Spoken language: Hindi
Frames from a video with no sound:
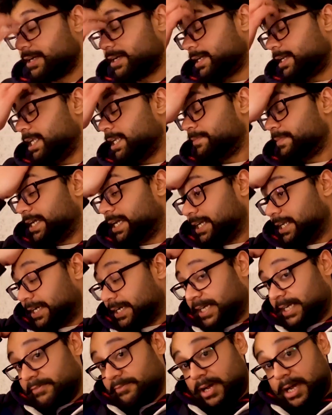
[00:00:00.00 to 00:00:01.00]
कल हम निकल
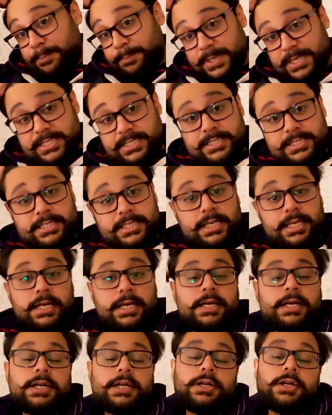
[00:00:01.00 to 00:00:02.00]
रहे हैं वापस
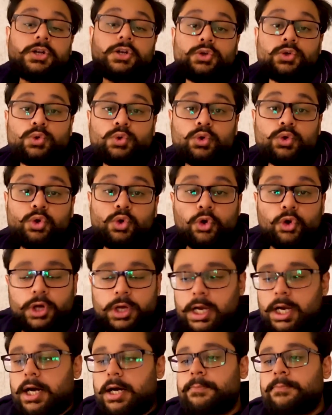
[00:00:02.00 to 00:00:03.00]
टू
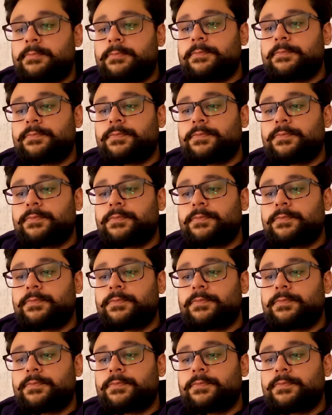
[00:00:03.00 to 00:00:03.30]
गुड़गाम